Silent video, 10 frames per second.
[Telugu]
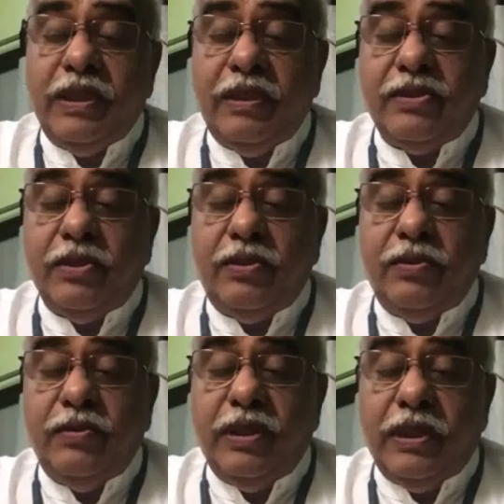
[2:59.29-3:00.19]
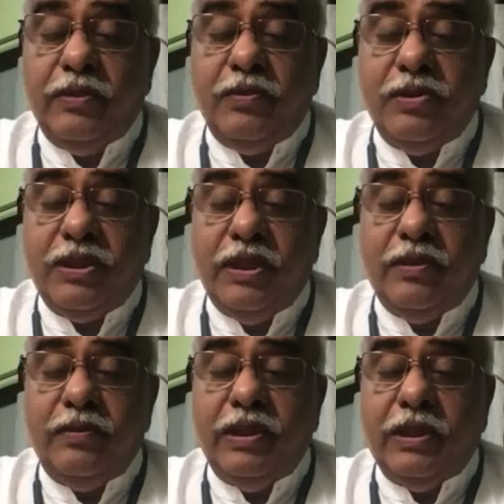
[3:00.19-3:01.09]
తన జట్టును
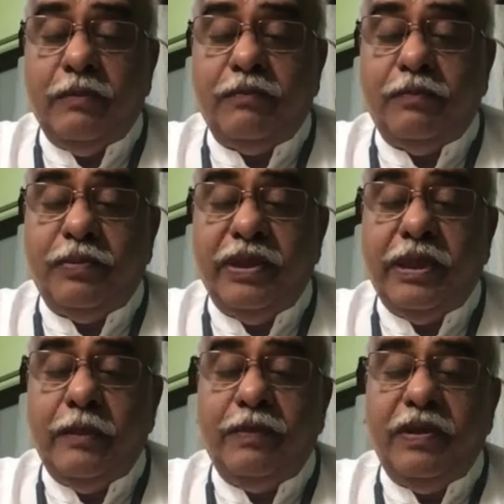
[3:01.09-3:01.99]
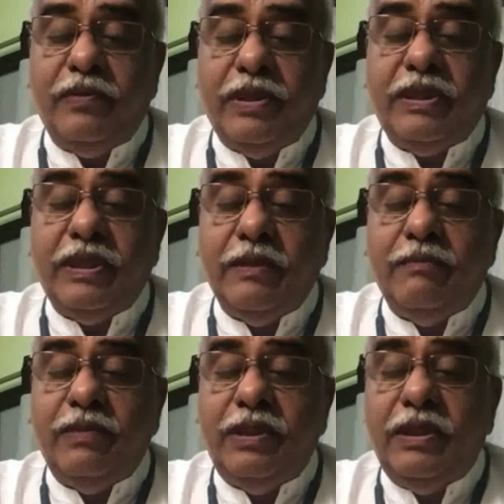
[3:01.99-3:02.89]
ఎగదోశారు ఇక పీకే పై వైసీ
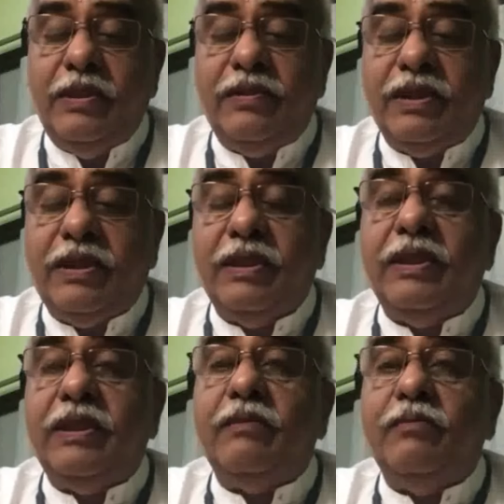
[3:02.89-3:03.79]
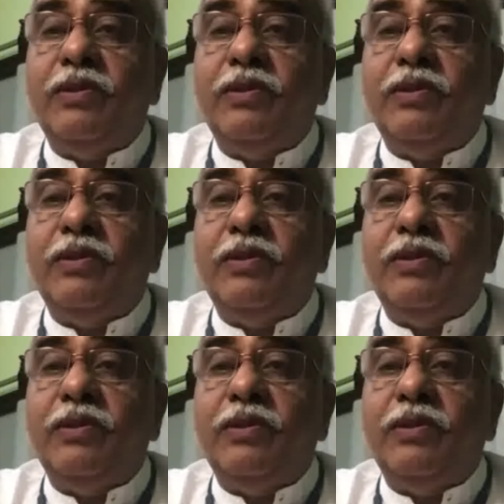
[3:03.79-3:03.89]
ఎమ్మెల్యేలు తిట్లదండకం